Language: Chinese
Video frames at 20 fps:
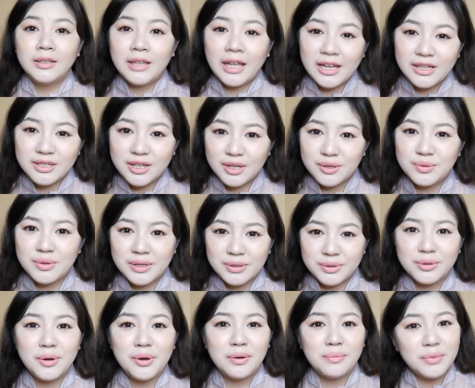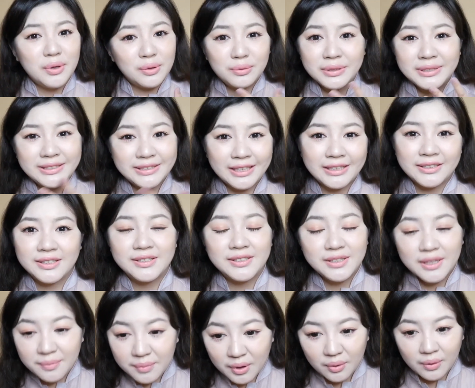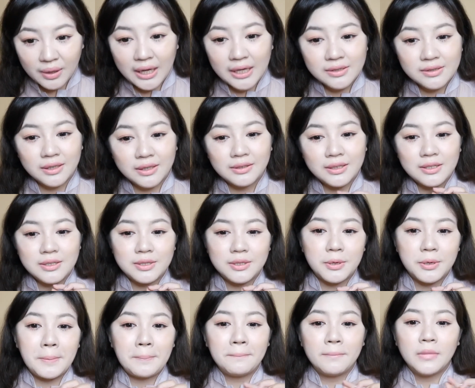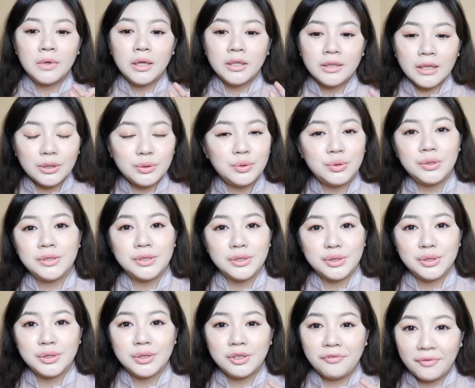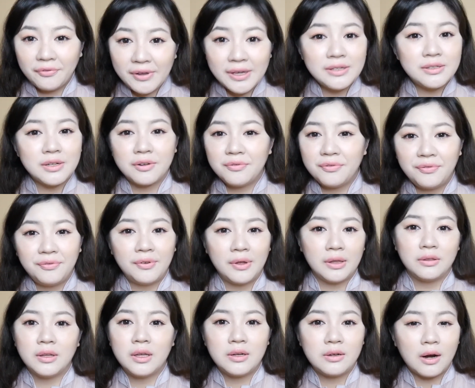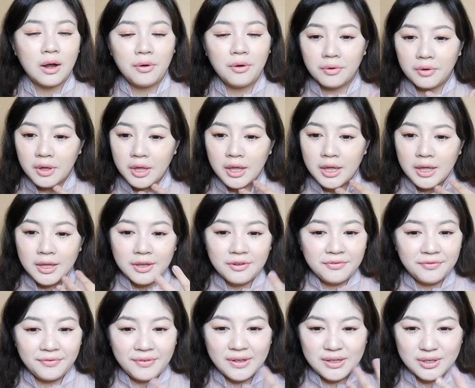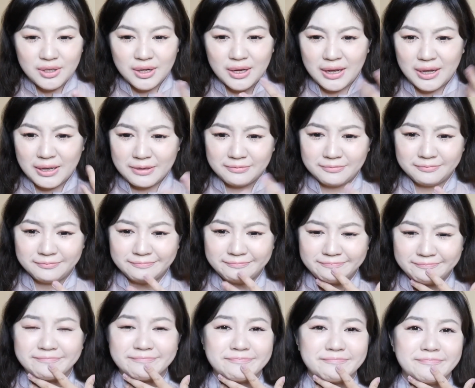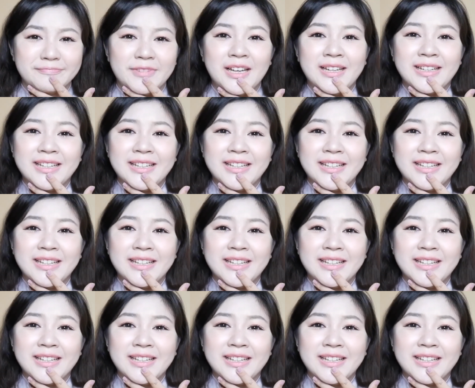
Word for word: 它上嘴之后没有我想的这么夸张，但是它确实是一个非常粉嫩，然后非常嗯